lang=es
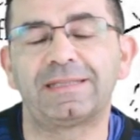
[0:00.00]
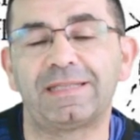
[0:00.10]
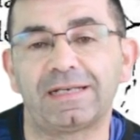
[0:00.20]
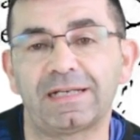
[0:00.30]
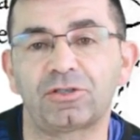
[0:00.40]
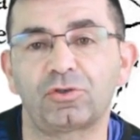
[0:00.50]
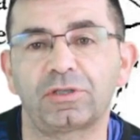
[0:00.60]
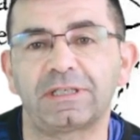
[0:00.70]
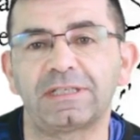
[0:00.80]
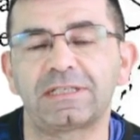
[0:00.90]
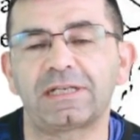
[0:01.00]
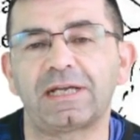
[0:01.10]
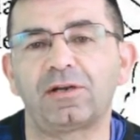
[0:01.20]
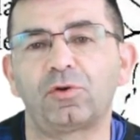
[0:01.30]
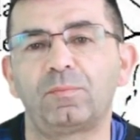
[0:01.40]
dé las órdenes
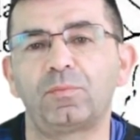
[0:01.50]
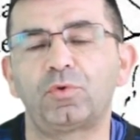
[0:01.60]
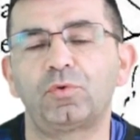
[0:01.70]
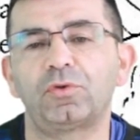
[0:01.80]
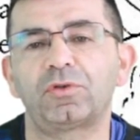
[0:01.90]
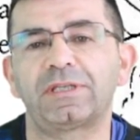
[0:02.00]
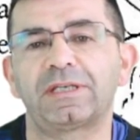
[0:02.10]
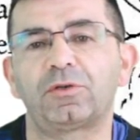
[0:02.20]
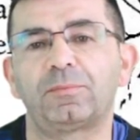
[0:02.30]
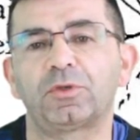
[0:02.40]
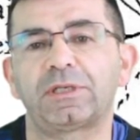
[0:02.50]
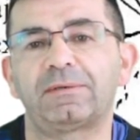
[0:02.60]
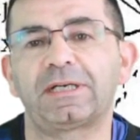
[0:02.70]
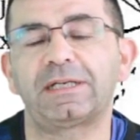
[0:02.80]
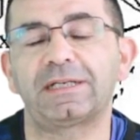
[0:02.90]
a los músculos de cómo
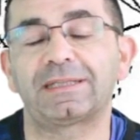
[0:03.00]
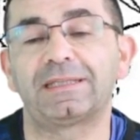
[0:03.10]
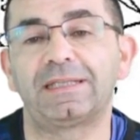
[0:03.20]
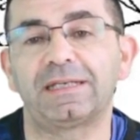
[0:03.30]
trabajar.